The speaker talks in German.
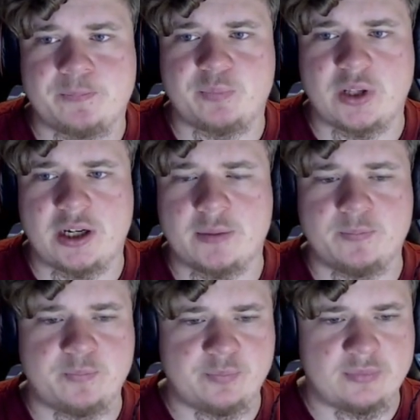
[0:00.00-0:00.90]

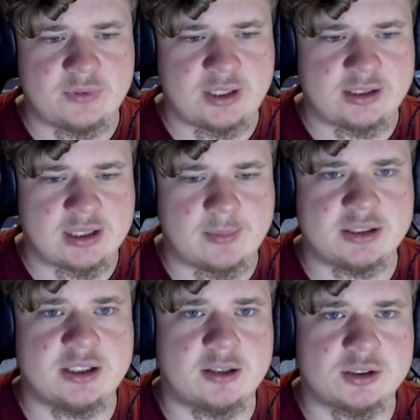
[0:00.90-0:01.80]
Ähm, den kann man
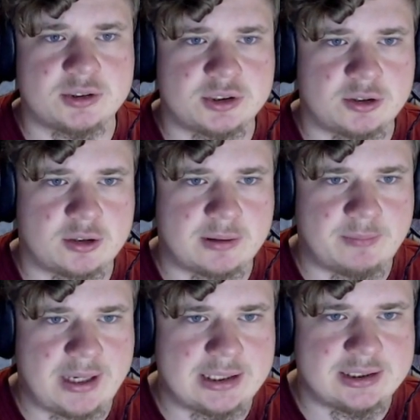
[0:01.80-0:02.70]
hier natürlich auch noch
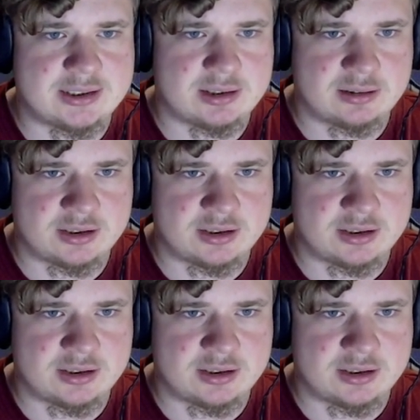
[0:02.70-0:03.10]
männlich.